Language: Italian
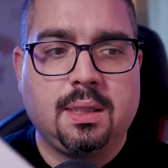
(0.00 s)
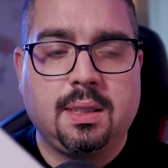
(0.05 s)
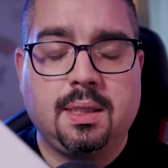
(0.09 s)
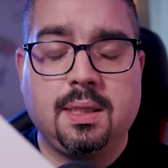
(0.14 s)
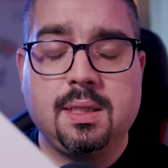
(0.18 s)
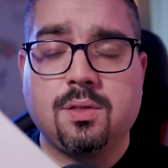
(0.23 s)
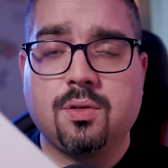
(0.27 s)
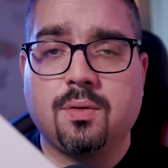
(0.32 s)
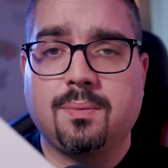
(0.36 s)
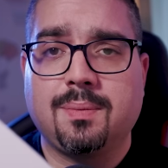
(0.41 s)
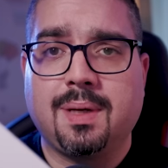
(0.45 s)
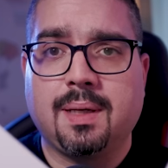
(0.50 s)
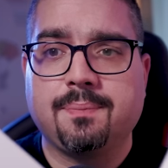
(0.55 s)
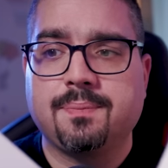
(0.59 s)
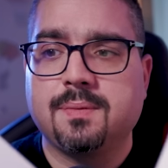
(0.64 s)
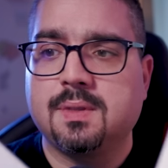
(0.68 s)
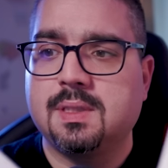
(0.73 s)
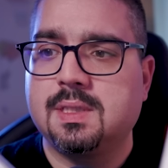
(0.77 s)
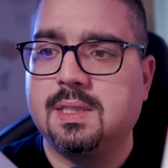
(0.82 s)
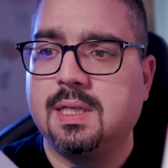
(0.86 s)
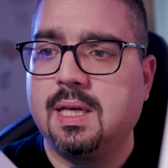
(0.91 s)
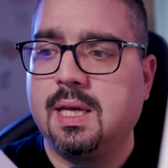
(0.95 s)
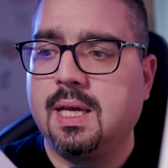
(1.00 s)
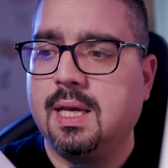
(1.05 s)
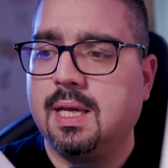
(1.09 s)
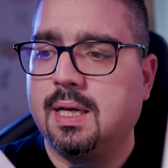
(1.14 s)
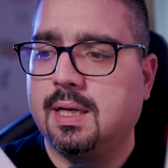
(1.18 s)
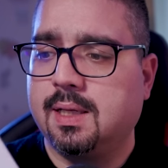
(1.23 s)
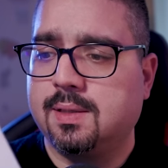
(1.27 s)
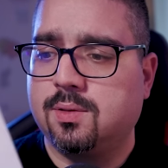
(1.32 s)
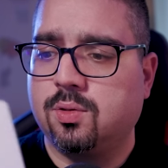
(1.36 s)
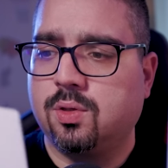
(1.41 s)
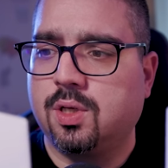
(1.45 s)
Insomma, si è
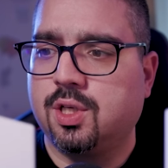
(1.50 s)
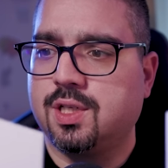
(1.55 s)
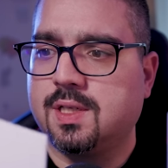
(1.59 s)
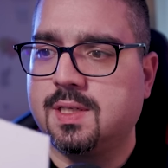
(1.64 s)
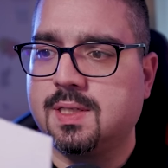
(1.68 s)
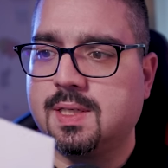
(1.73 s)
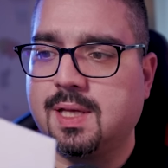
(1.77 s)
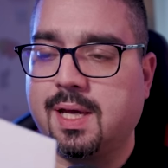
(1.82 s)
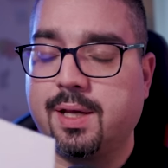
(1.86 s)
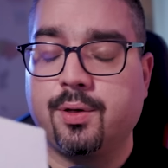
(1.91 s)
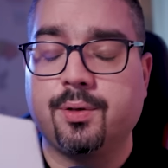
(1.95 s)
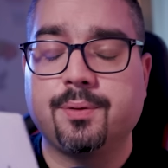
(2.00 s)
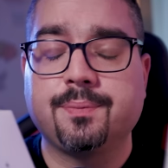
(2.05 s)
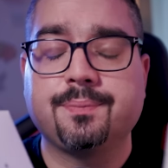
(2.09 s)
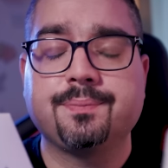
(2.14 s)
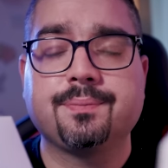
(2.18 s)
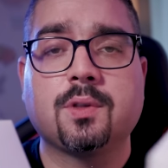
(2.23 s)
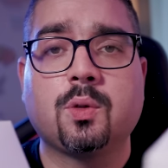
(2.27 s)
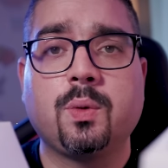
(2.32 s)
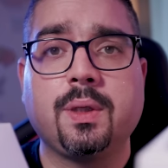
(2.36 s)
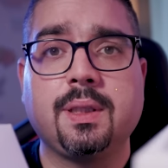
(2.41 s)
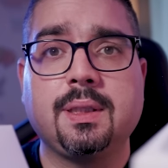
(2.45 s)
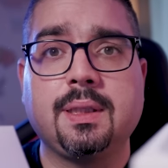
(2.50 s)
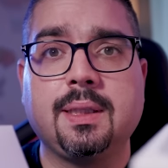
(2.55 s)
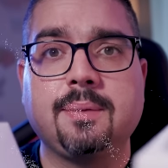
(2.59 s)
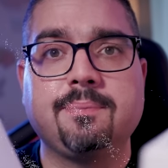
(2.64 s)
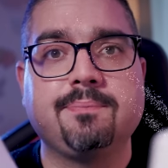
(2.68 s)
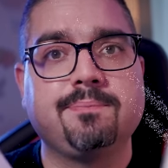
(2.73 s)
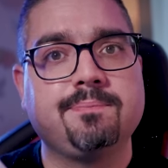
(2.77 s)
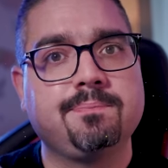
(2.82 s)
reso necessario, quindi